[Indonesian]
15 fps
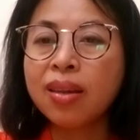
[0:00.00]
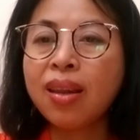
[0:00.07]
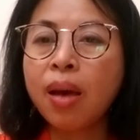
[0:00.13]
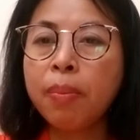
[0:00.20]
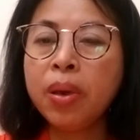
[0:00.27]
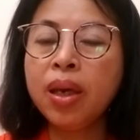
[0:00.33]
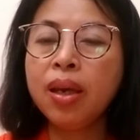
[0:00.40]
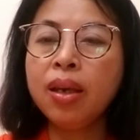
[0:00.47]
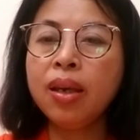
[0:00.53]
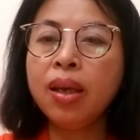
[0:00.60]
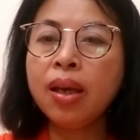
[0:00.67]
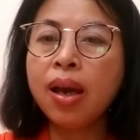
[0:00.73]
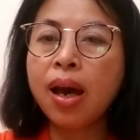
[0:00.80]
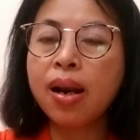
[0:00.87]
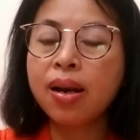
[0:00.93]
tapi ini
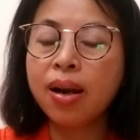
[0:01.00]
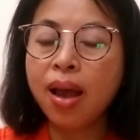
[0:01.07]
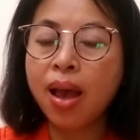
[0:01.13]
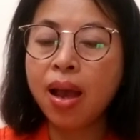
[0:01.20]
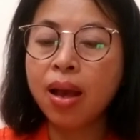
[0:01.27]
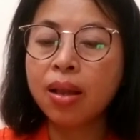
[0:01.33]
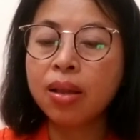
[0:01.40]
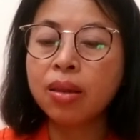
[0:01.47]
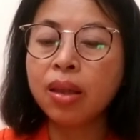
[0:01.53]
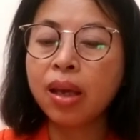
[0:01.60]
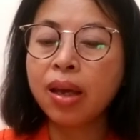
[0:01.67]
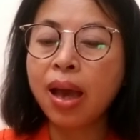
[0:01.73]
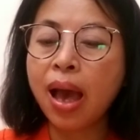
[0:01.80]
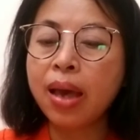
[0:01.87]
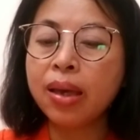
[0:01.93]
karena
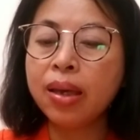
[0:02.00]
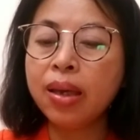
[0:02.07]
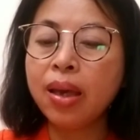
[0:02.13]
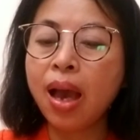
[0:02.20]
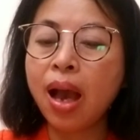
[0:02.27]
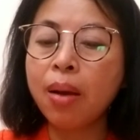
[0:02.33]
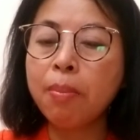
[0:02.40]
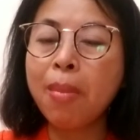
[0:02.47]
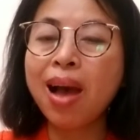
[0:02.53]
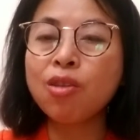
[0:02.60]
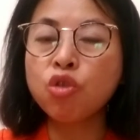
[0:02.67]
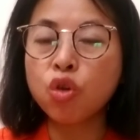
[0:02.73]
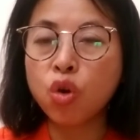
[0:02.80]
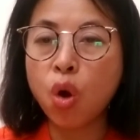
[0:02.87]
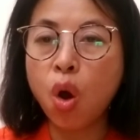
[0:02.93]
TKI yang
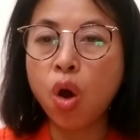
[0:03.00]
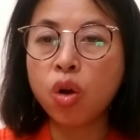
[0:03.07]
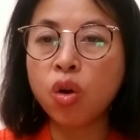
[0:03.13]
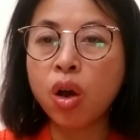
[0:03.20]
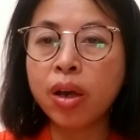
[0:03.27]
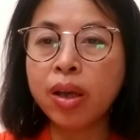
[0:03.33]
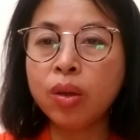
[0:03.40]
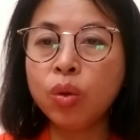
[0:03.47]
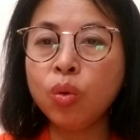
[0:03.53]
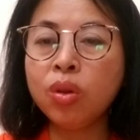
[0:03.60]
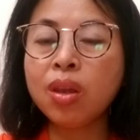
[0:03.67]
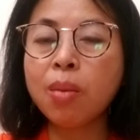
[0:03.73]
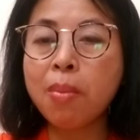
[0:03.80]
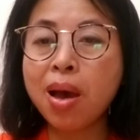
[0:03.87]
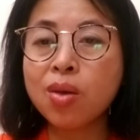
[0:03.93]
masuk ke Hong Kong itu
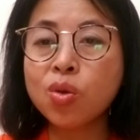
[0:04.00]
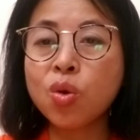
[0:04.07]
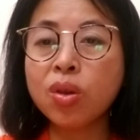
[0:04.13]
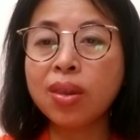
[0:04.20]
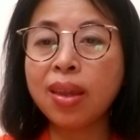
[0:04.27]
termasuk